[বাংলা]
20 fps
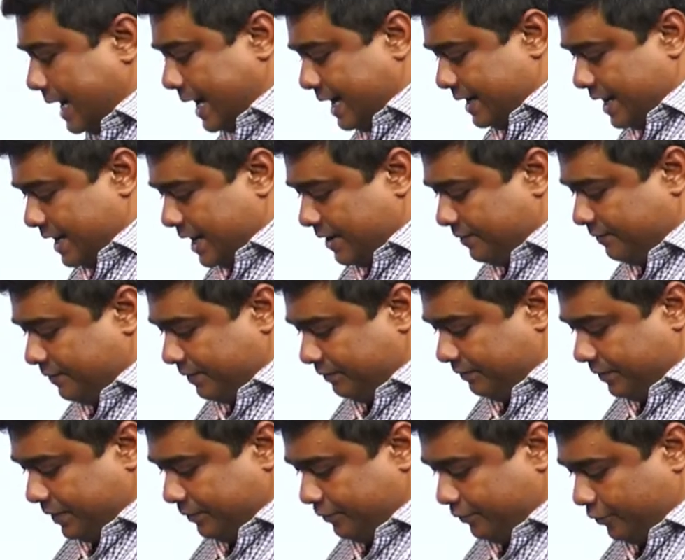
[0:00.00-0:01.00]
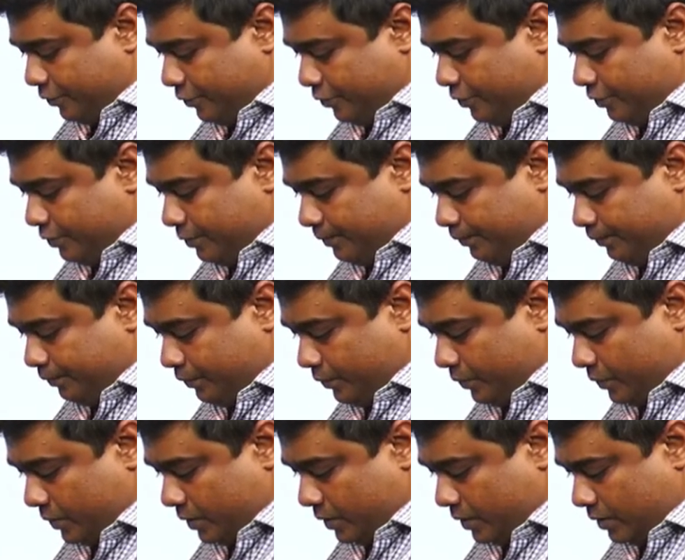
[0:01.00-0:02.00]
এইটিন ফিফটি ফোর
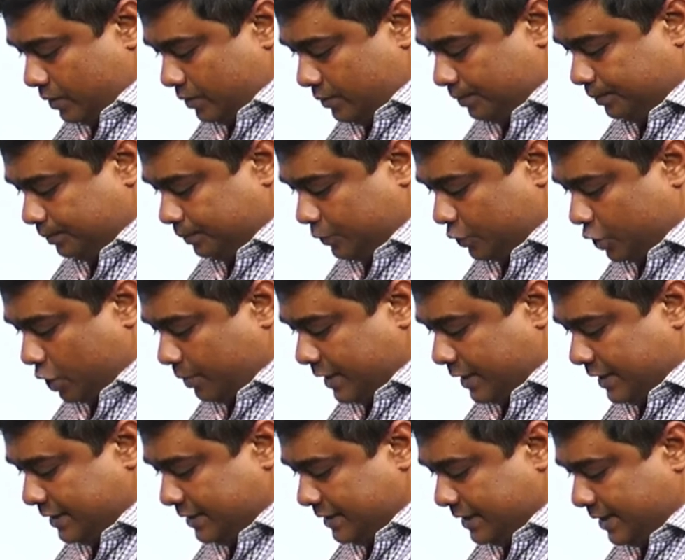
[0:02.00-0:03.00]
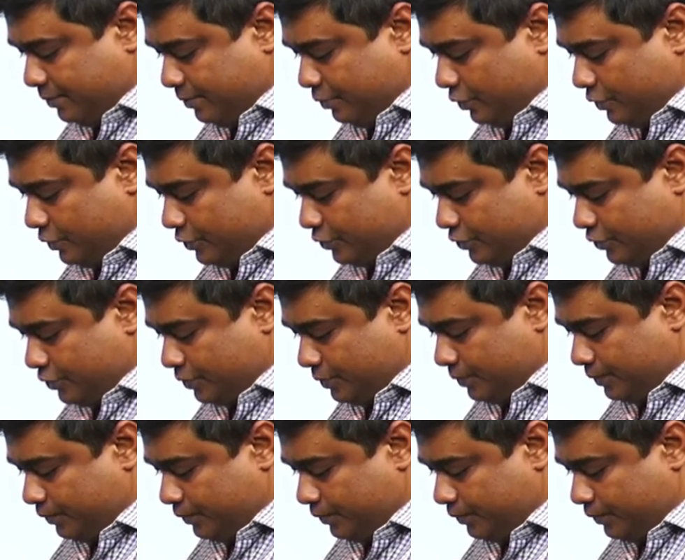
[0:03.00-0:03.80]
হুম সবাই সি বলছো